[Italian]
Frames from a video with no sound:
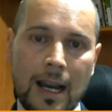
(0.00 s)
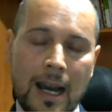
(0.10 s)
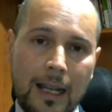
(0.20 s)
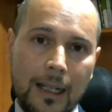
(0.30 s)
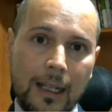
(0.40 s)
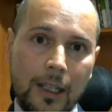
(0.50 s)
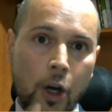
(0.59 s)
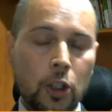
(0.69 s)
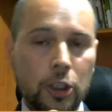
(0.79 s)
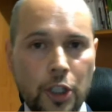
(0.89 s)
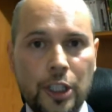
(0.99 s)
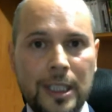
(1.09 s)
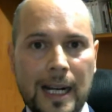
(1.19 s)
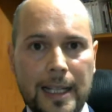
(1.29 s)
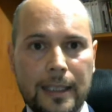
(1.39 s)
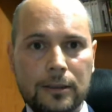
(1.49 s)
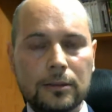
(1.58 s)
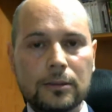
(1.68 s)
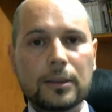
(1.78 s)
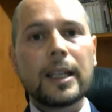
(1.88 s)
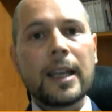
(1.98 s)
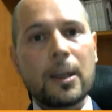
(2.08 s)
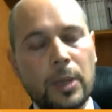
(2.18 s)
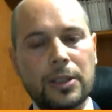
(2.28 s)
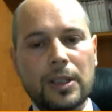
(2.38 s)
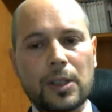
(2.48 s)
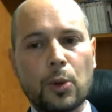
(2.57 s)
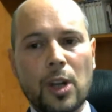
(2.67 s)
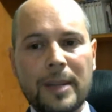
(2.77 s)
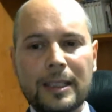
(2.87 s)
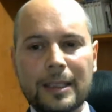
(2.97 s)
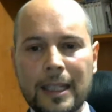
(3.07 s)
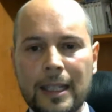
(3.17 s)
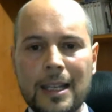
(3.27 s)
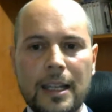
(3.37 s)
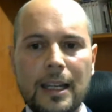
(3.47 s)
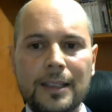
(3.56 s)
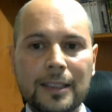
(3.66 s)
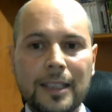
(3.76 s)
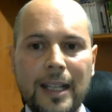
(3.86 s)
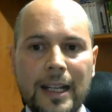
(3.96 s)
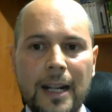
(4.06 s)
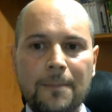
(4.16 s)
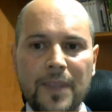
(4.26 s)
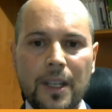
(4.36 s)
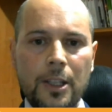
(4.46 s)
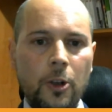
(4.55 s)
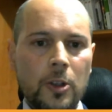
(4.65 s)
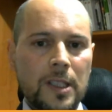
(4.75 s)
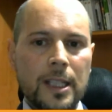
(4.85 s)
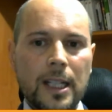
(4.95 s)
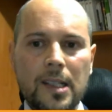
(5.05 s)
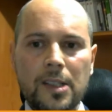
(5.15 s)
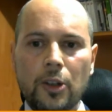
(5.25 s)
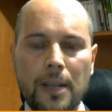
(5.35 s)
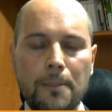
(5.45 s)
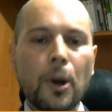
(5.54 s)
a oro digitale e questo è sicuramente da tenere in considerazione.